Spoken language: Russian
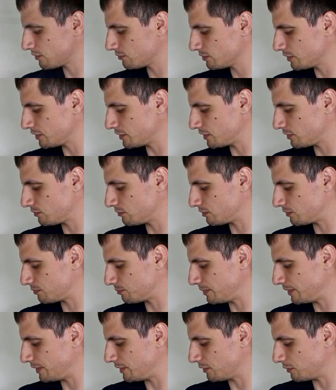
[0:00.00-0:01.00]
вот этих вот
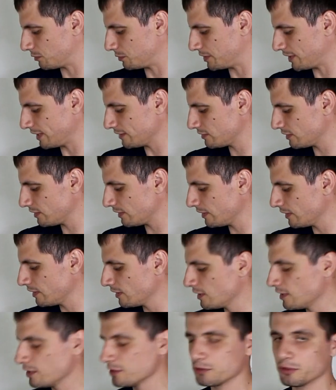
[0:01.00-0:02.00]
переключателей,
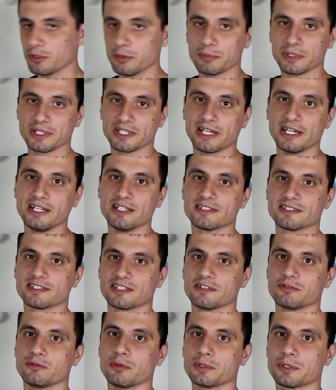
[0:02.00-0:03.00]
то
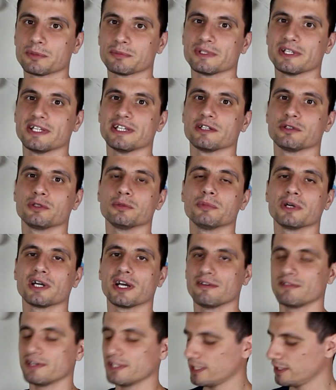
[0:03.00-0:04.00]
меняется, в общем-то, грубо
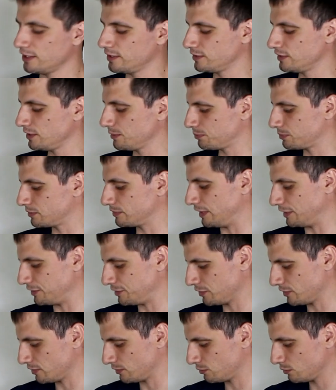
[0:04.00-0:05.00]
говоря, и тип
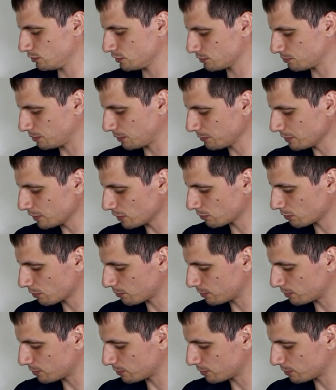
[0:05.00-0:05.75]
датчика. То есть, к примеру, мы